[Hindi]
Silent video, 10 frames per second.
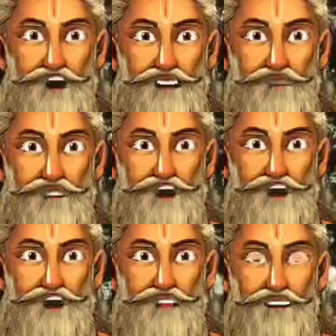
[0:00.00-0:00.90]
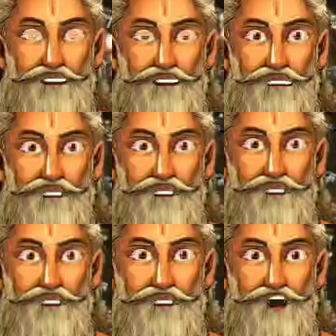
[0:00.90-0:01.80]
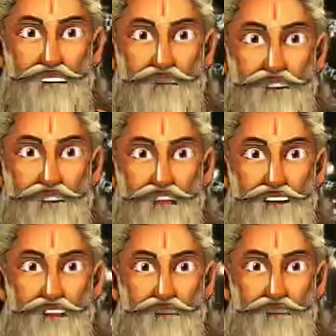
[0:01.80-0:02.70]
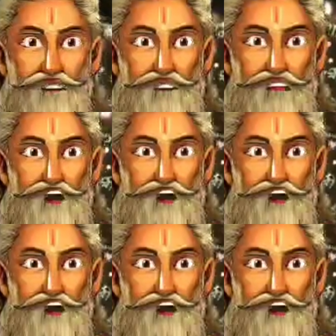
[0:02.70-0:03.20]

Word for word: तवे पर रोटी सेंकना शुरू करने से पहले